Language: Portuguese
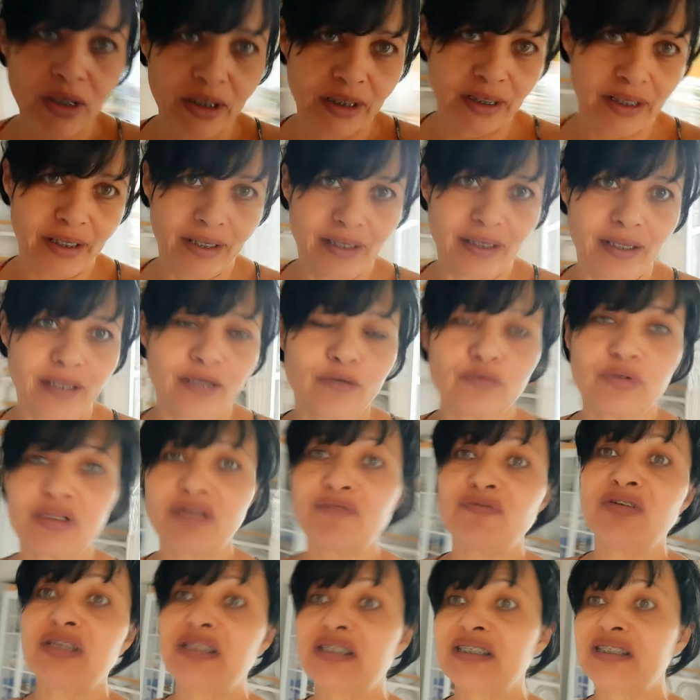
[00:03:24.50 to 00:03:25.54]
que eu
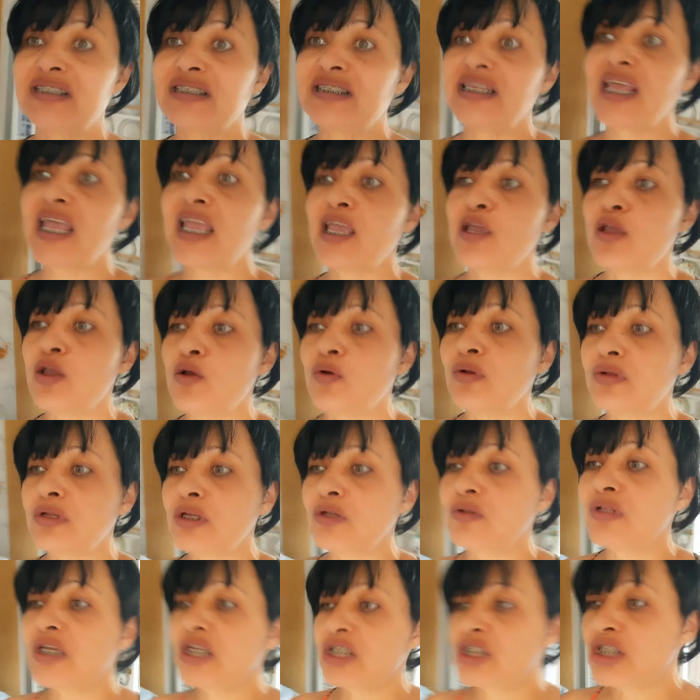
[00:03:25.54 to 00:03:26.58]
tava sem... Eu,
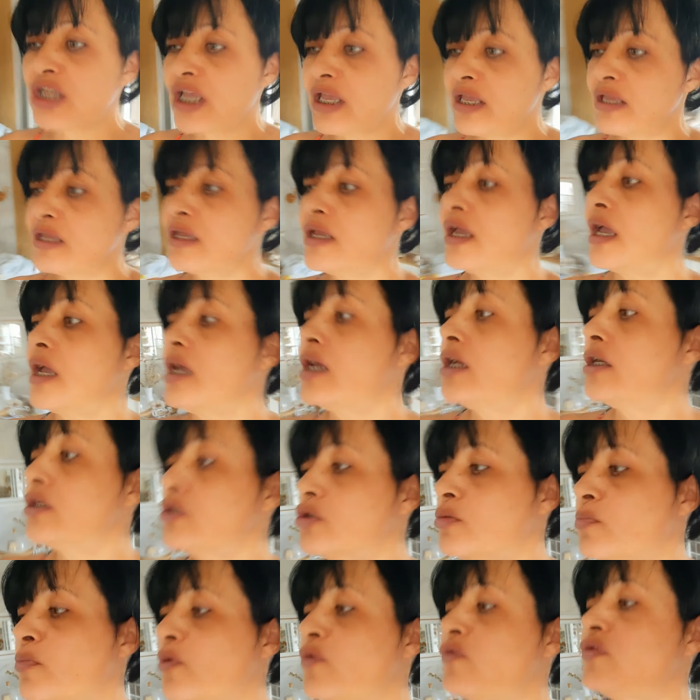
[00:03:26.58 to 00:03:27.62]
eu deixei,
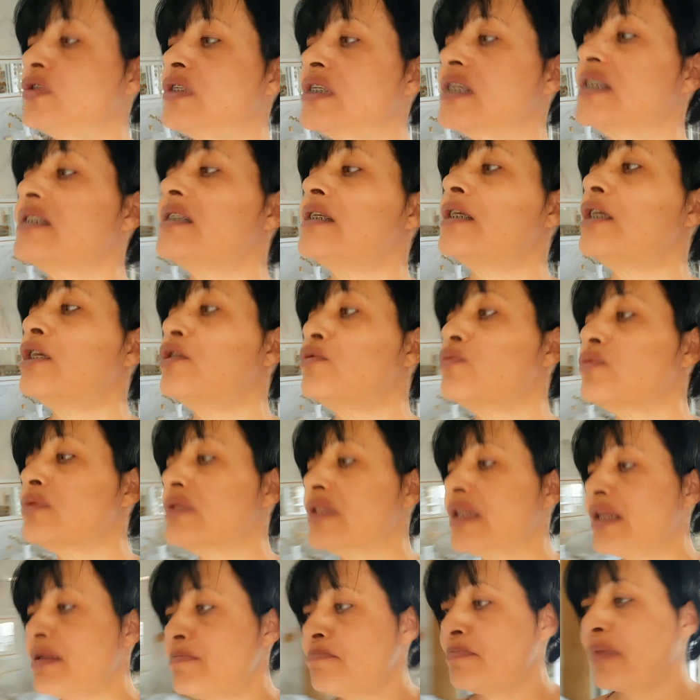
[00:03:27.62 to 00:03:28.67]
deixa eu pôr vocês aqui num
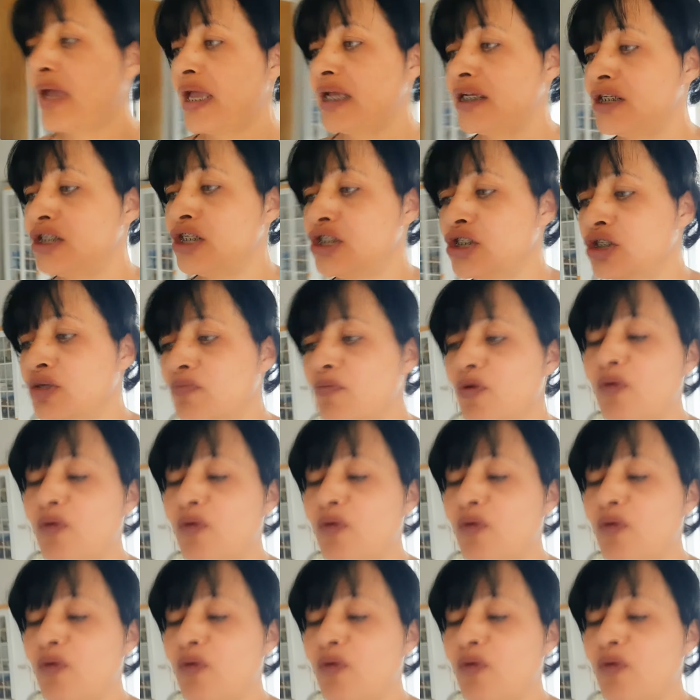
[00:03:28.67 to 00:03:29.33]
tripé, gente, que